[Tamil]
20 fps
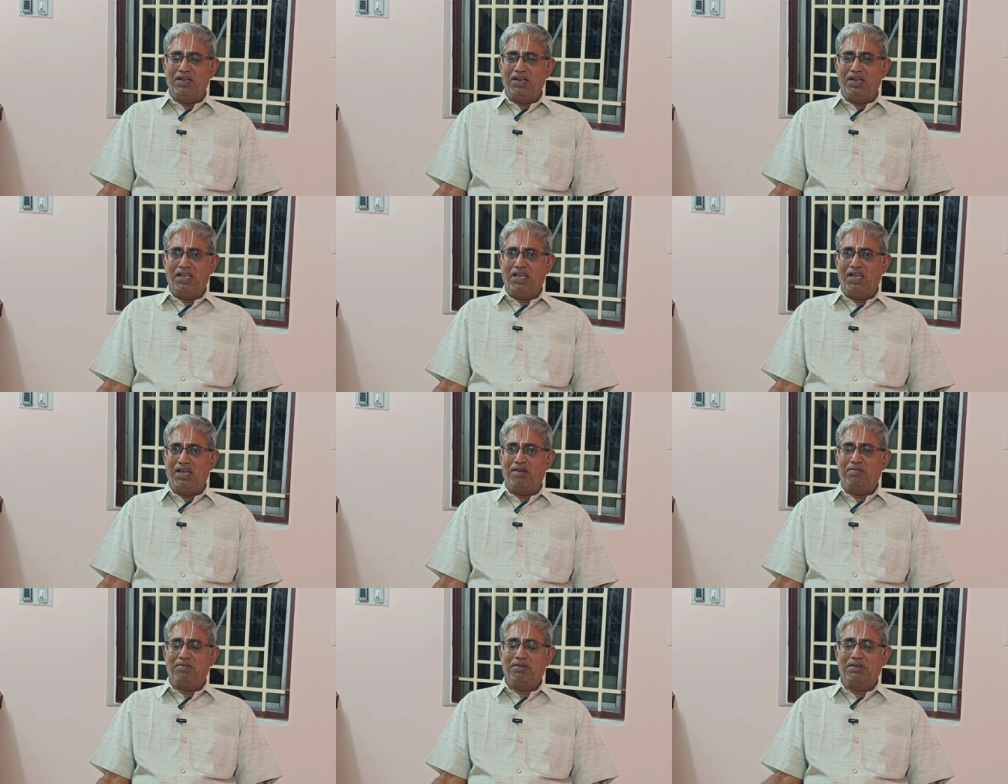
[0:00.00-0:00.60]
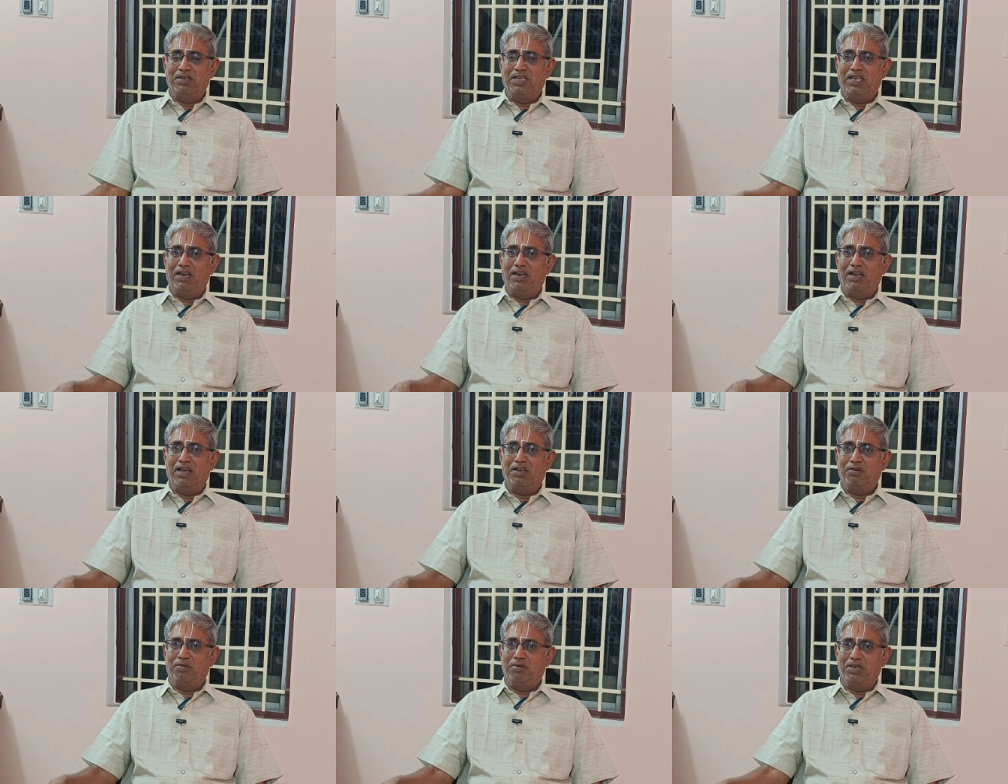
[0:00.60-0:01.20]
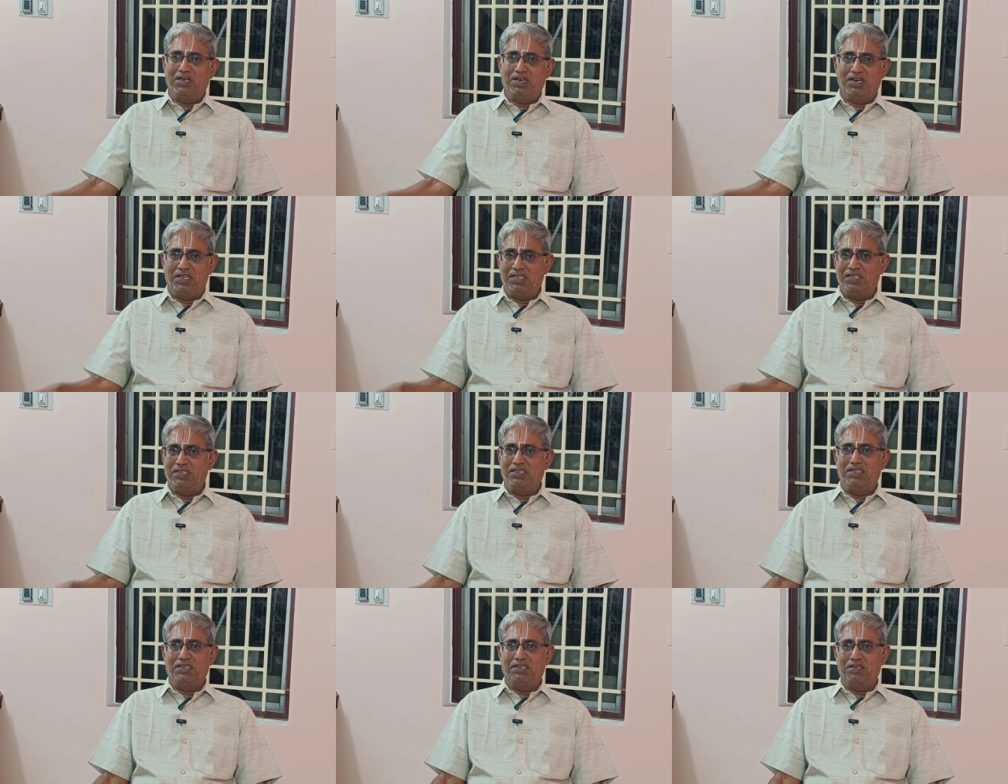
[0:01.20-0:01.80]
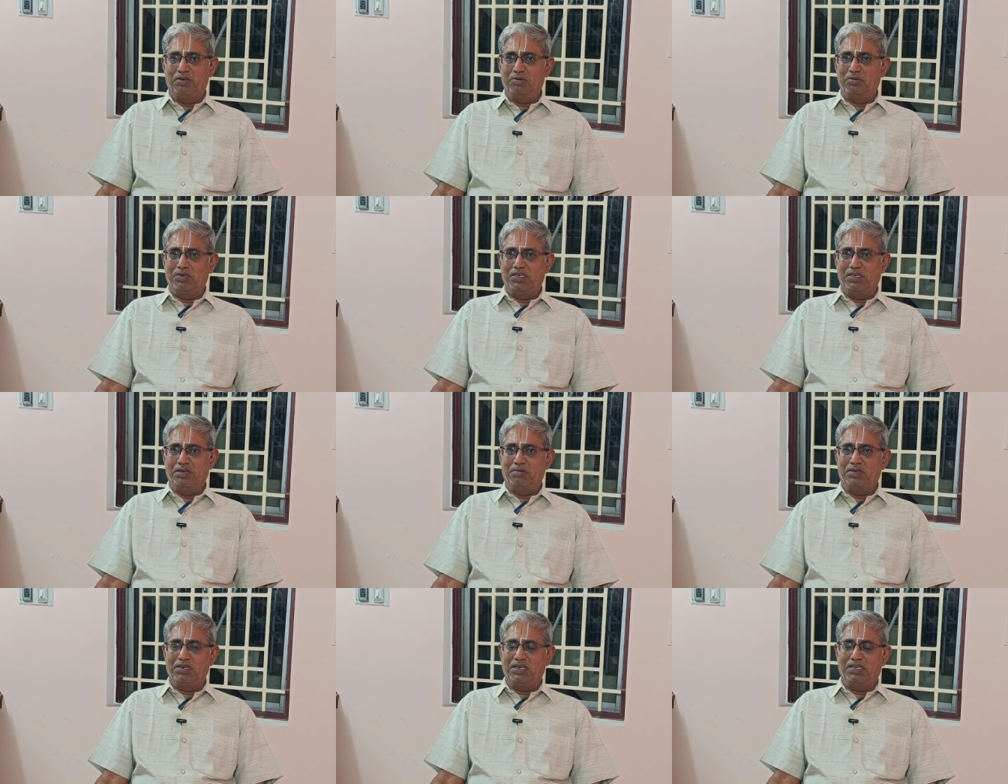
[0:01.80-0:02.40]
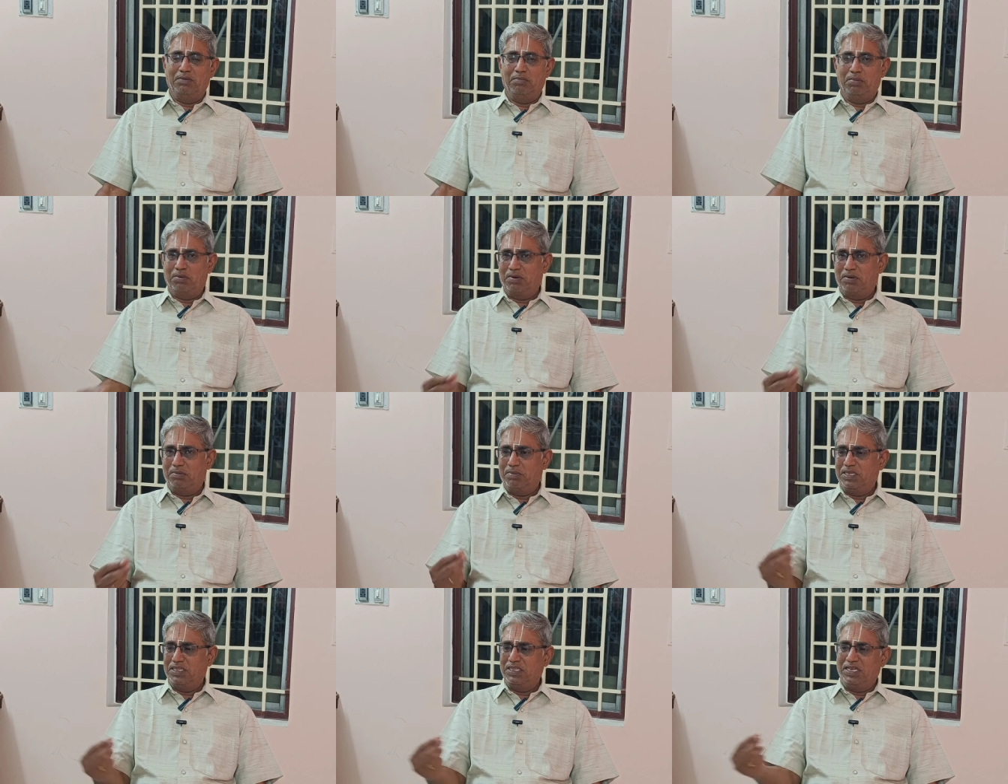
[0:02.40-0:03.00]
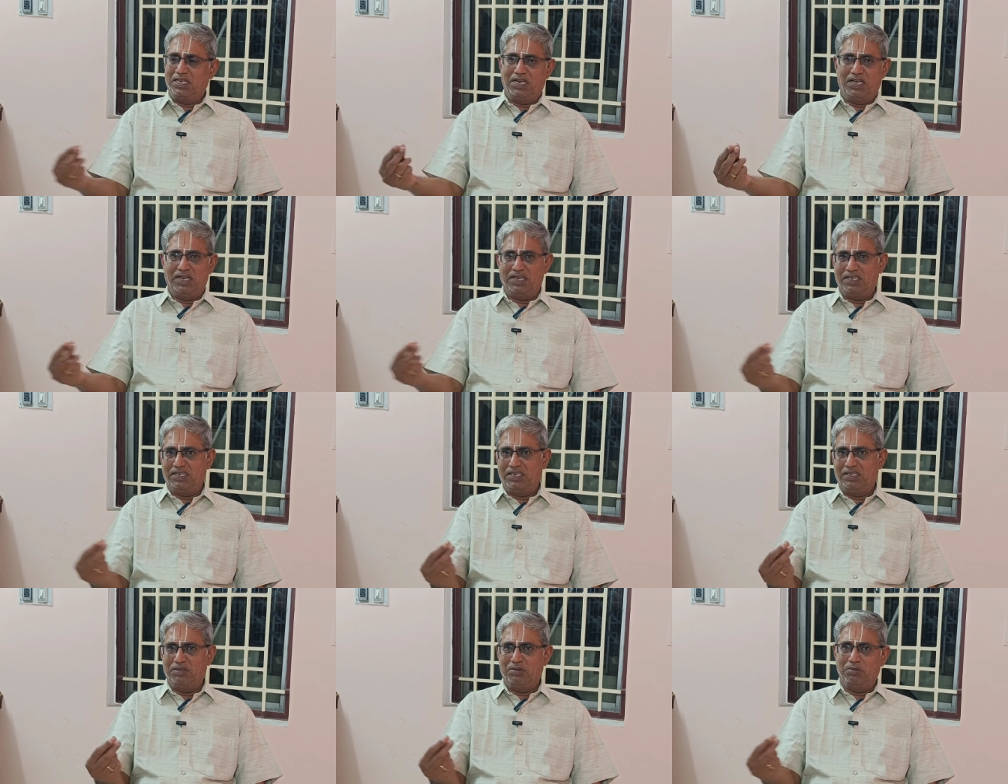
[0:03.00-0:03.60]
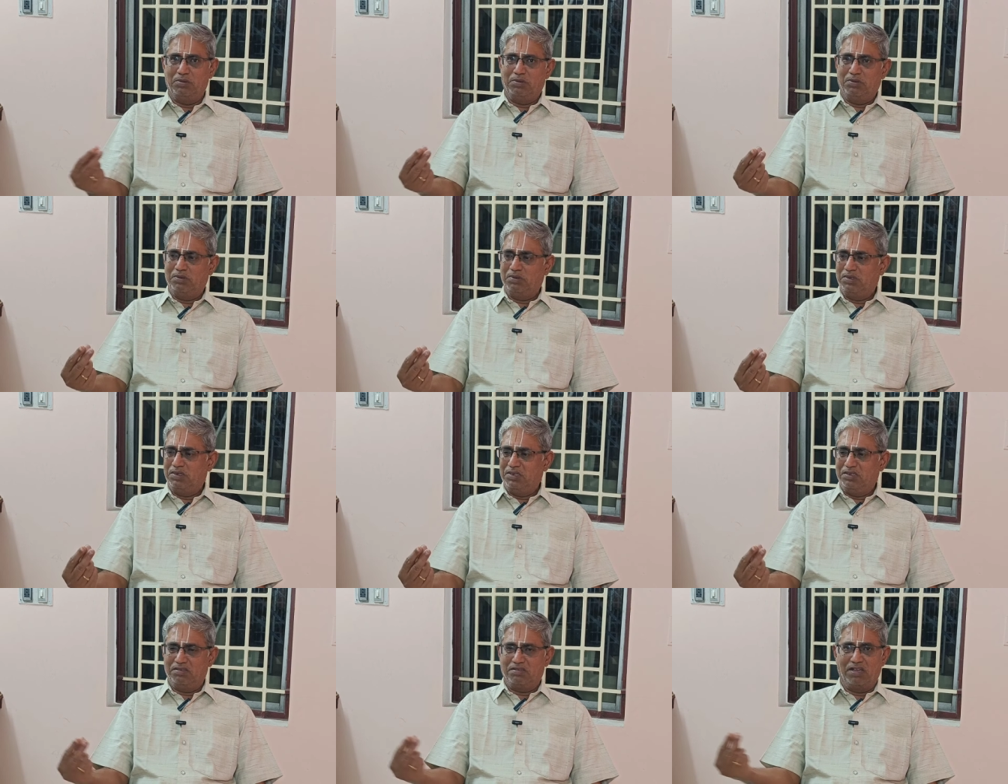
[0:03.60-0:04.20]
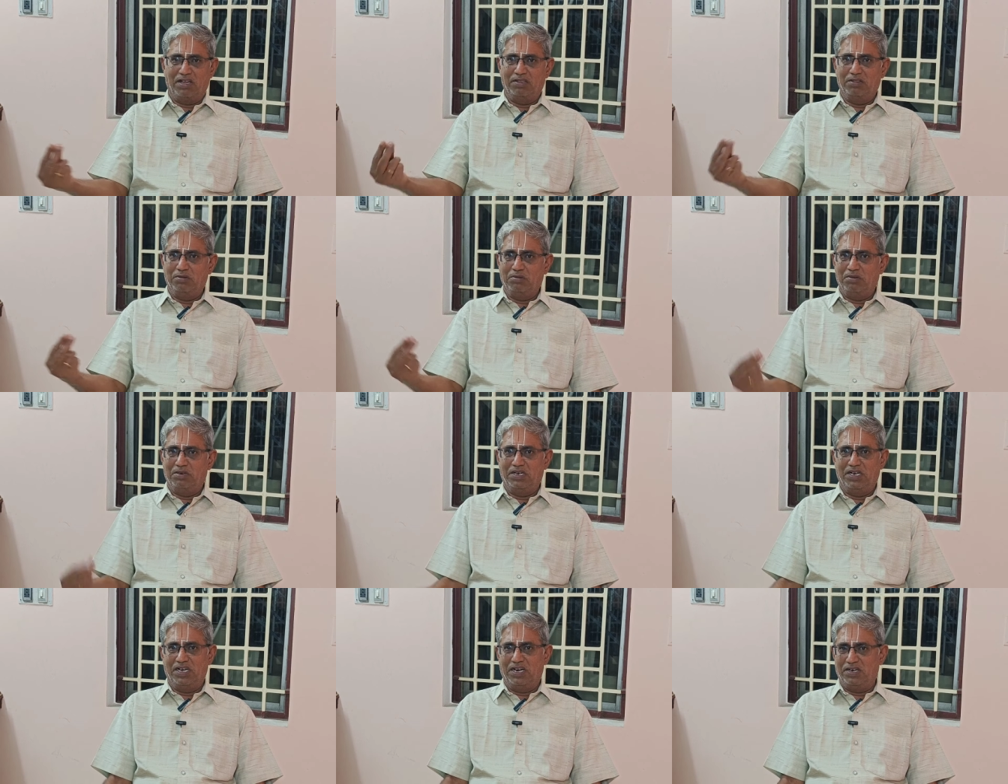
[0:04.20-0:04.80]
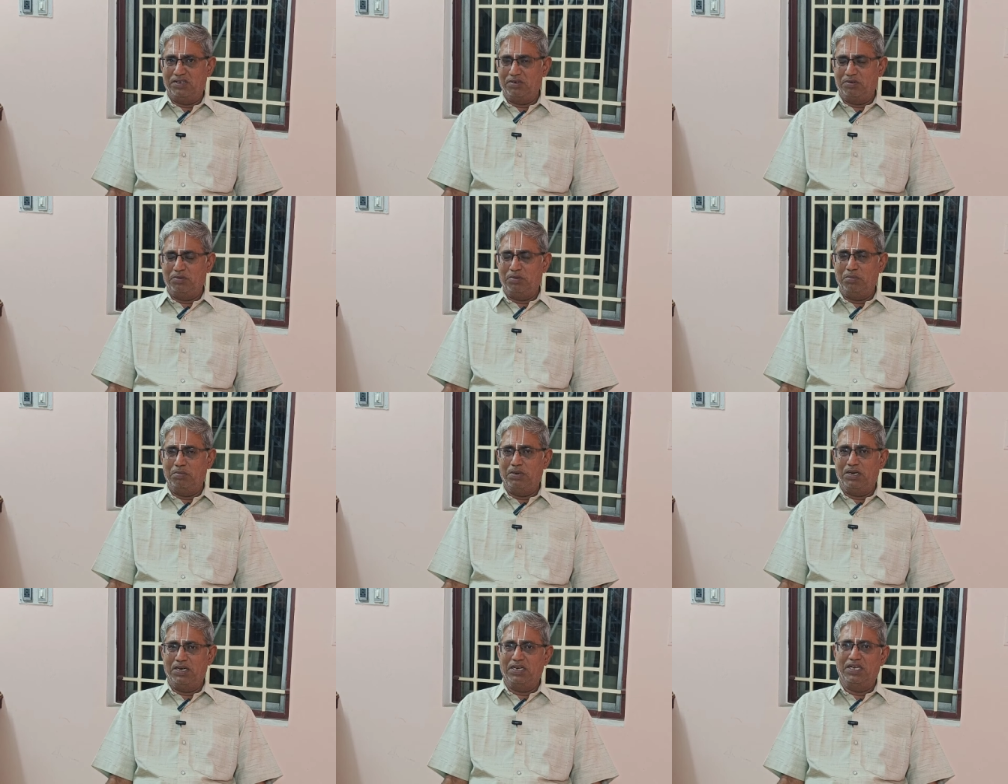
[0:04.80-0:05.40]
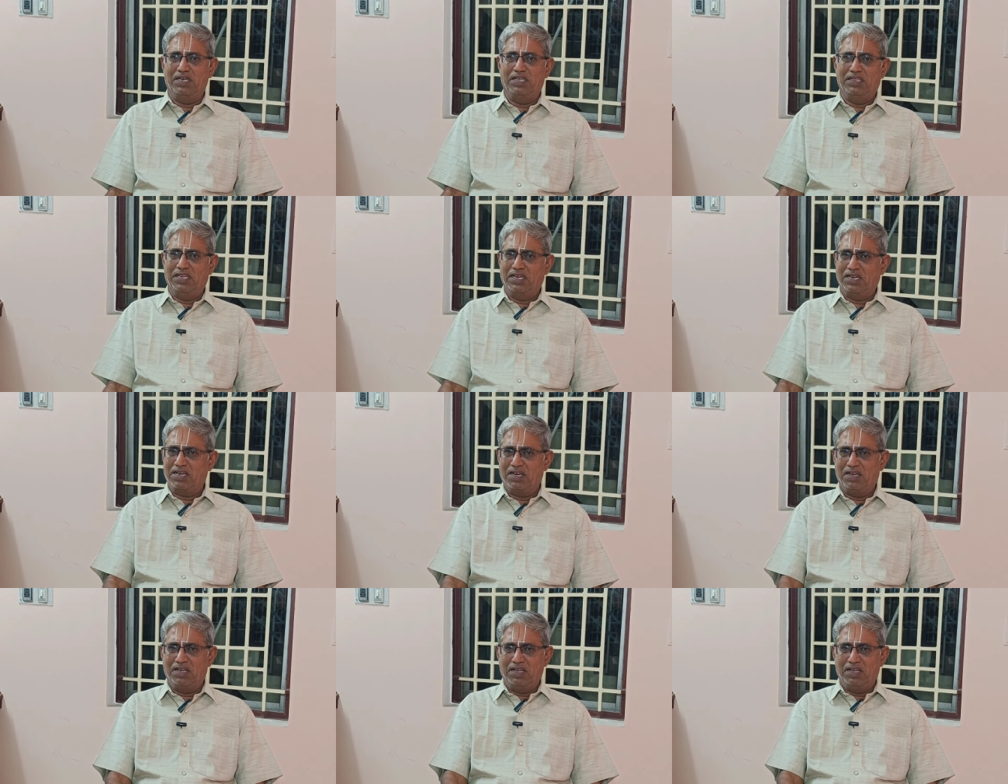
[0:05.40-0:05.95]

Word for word: இல்லையா அவர் எல்லா நோய்களையும் தீர்க்கக்கூடியவர் இப்போ கூட பார்த்தீங்கன்னா அங்கே ஏதோ ஒரு சாந்து உருண்டை ஆட்டம் கொடுப்பாங்க இந்த